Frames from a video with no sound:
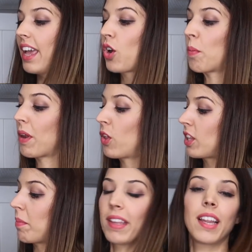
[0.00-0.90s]
He comprado
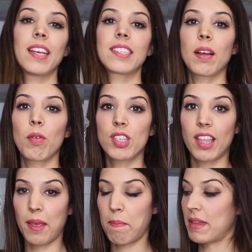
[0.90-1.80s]
también esta
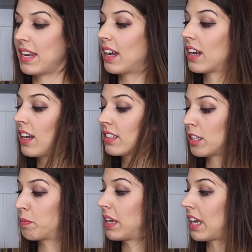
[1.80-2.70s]
bolsa de espinacas,
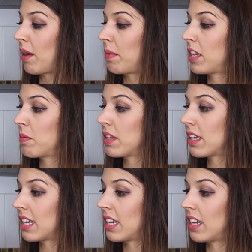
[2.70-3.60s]
espinaca baby,
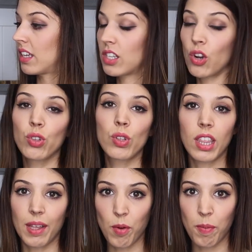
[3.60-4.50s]
que es lo que
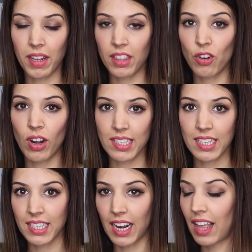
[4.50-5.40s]
utilizamos para hacernos las
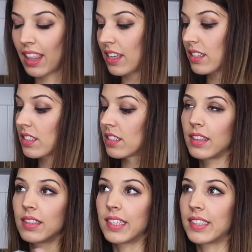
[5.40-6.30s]
ensaladas.
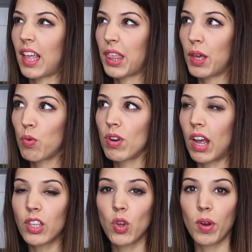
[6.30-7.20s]
Desde hace un
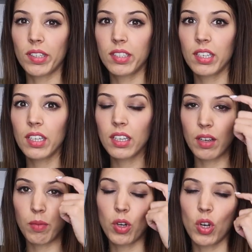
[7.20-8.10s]
año o
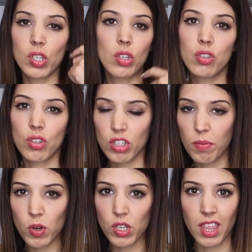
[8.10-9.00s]
así, bueno, nosotros
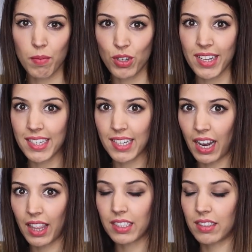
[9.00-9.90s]
siempre nos hacíamos las
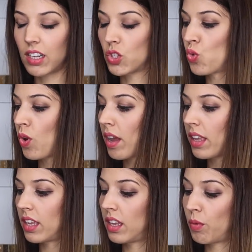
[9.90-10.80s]
ensaladas de
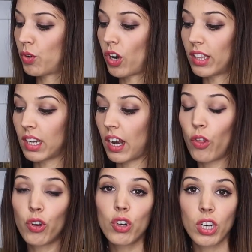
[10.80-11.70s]
lechuga y bueno, el
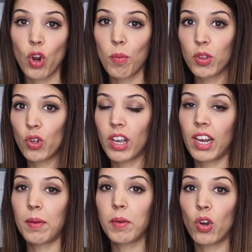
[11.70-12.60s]
entrenador nos recomendó
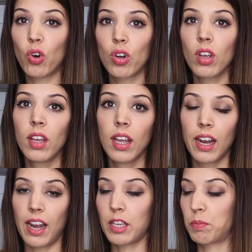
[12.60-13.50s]
que era mejor
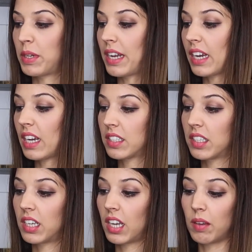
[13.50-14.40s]
la espinaca,
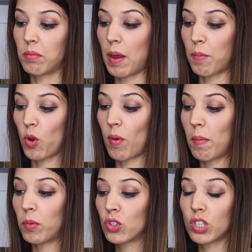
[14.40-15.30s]
así que la
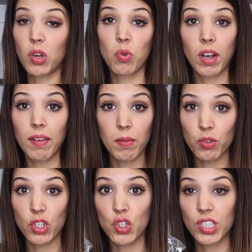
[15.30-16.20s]
probamos, que nunca
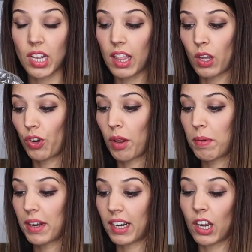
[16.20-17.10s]
habíamos hecho ensalada con
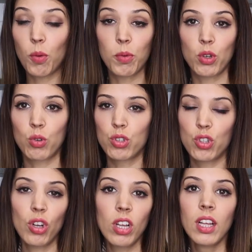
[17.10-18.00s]
espinaca y como nos
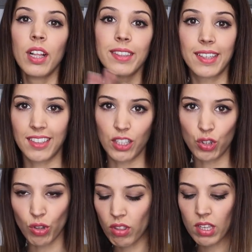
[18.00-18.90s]
gustó, desde
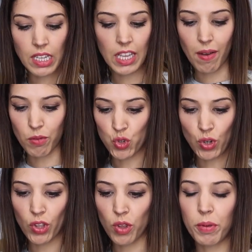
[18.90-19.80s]
entonces ya llevamos
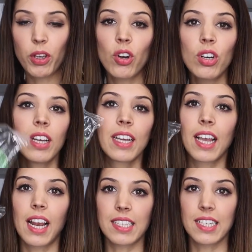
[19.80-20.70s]
un año y pico
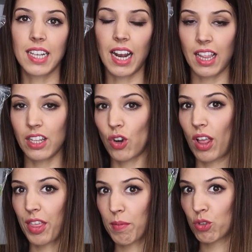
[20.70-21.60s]
que las ensaladas no
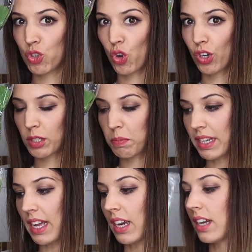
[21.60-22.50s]
las hacemos con
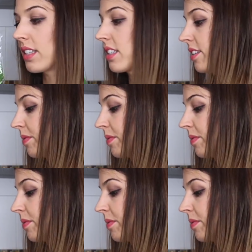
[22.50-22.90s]
espinacas.